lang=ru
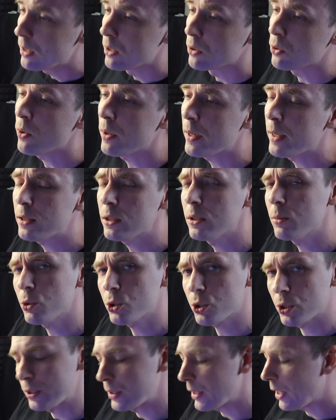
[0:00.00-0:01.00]
Но это
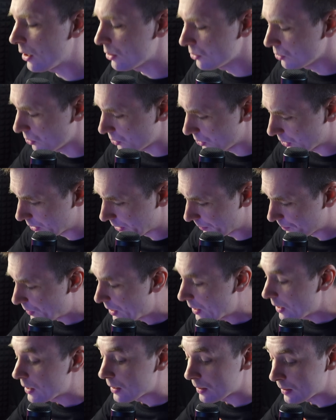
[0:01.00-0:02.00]
немножко иная логика.
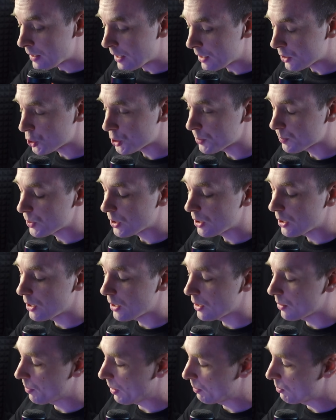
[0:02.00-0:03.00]
Дальше,
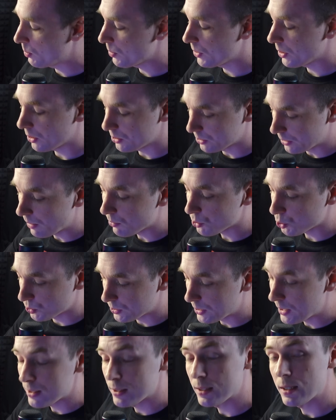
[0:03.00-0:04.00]
э, помимо клавиш, у
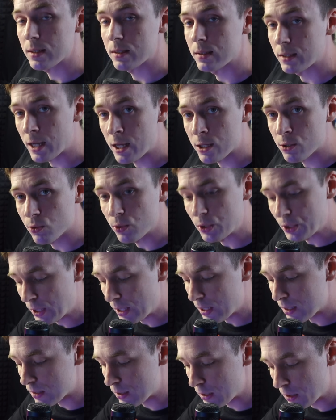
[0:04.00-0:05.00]
нас здесь сразу
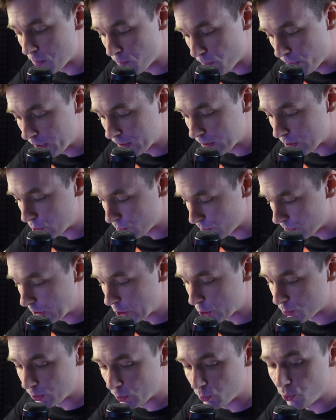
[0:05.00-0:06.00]
есть пэды, чего,
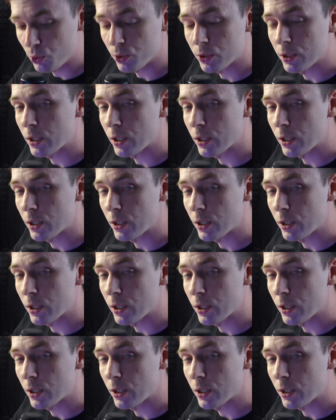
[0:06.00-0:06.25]
скажем, не будет